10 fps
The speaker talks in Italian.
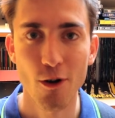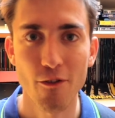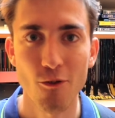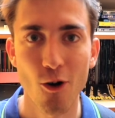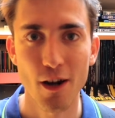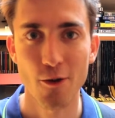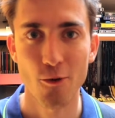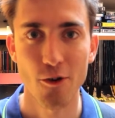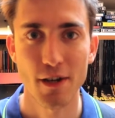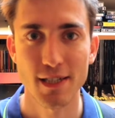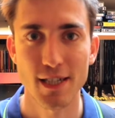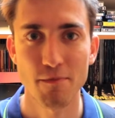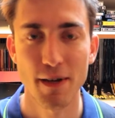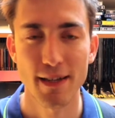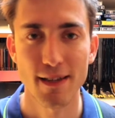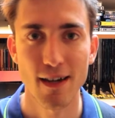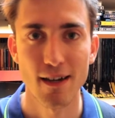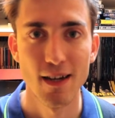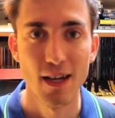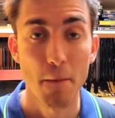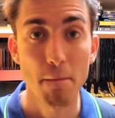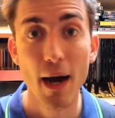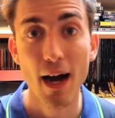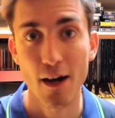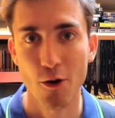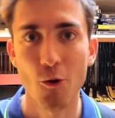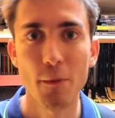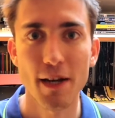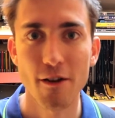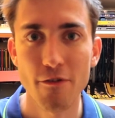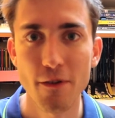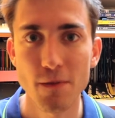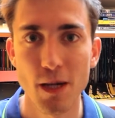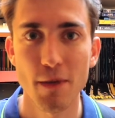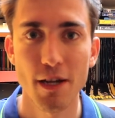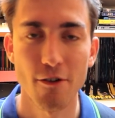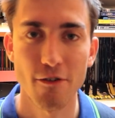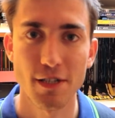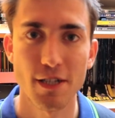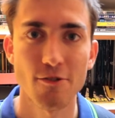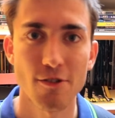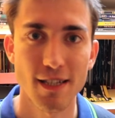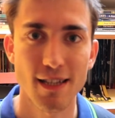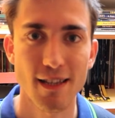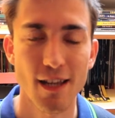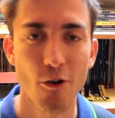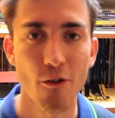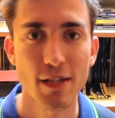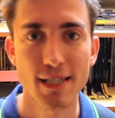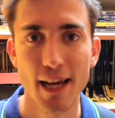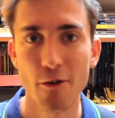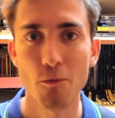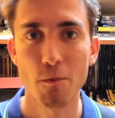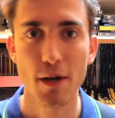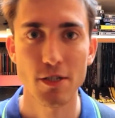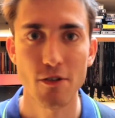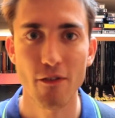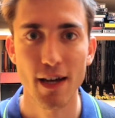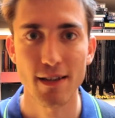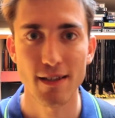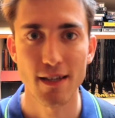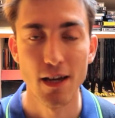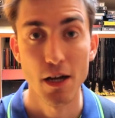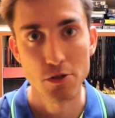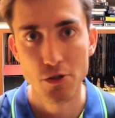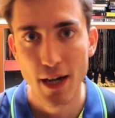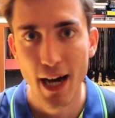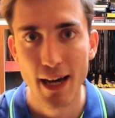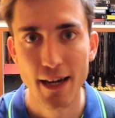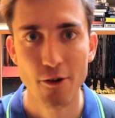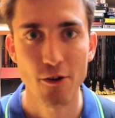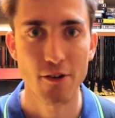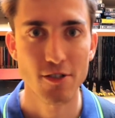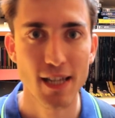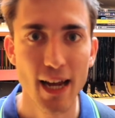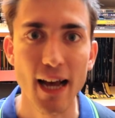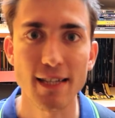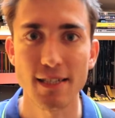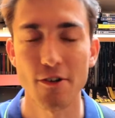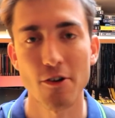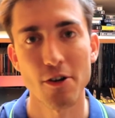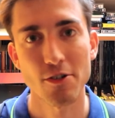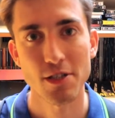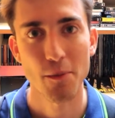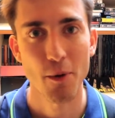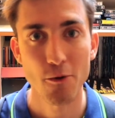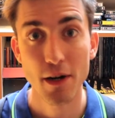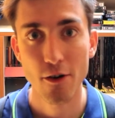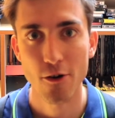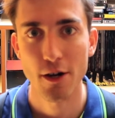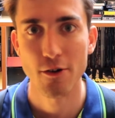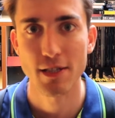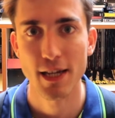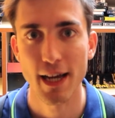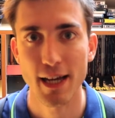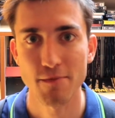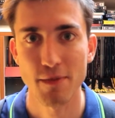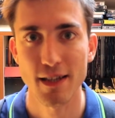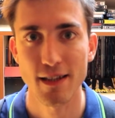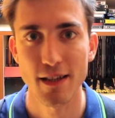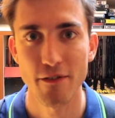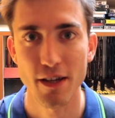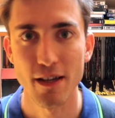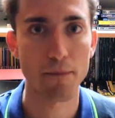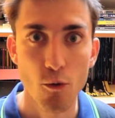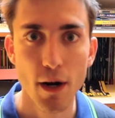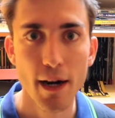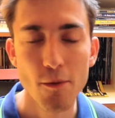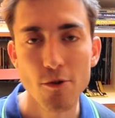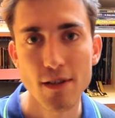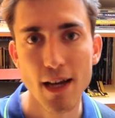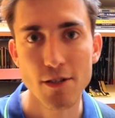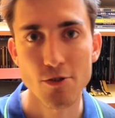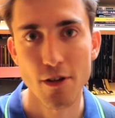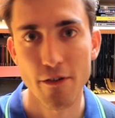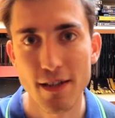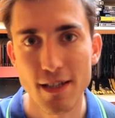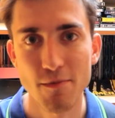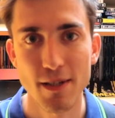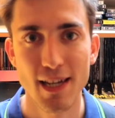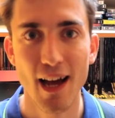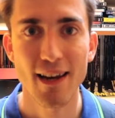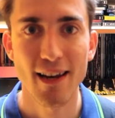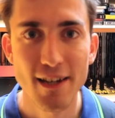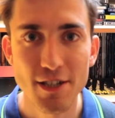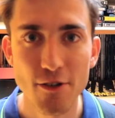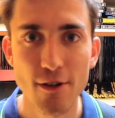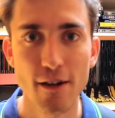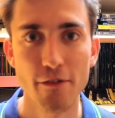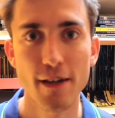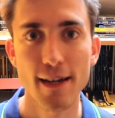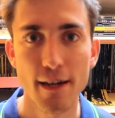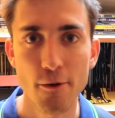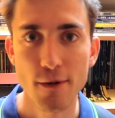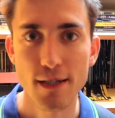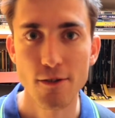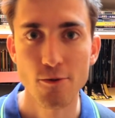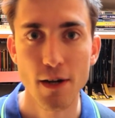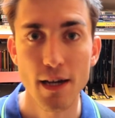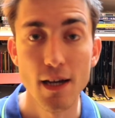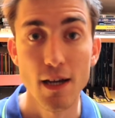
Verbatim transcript: che vuole o quello che si aspetta, ma come nel film del 1979 stare un passo avanti, giocare con le nostre ansie, con le nostre paure e con le nostre aspettative, curare il montaggio, gli effetti speciali, le scenografie, le inquadrature,